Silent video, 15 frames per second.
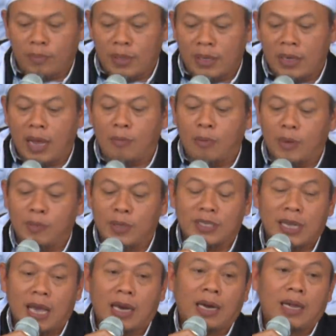Tidak
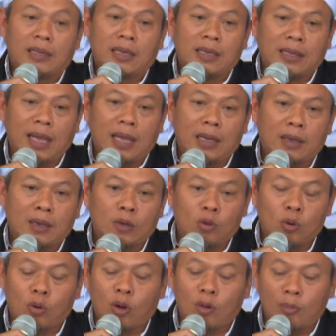berbicara
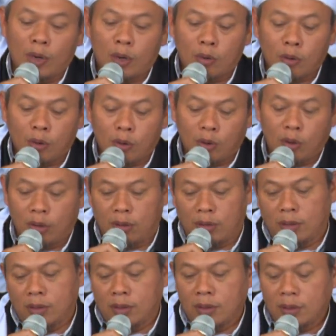tentang dukung mendukung
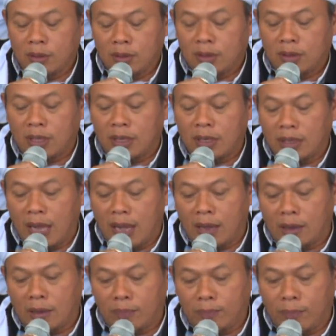
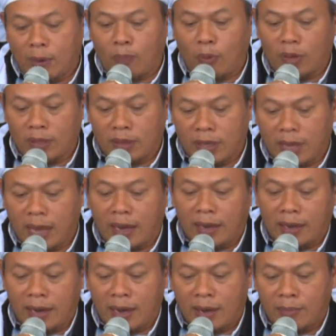tentang
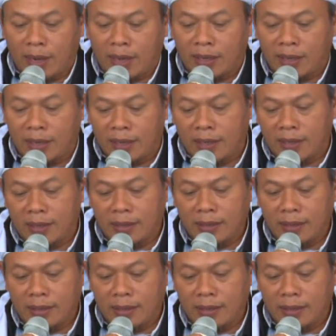perpolitikan dalam hal ini.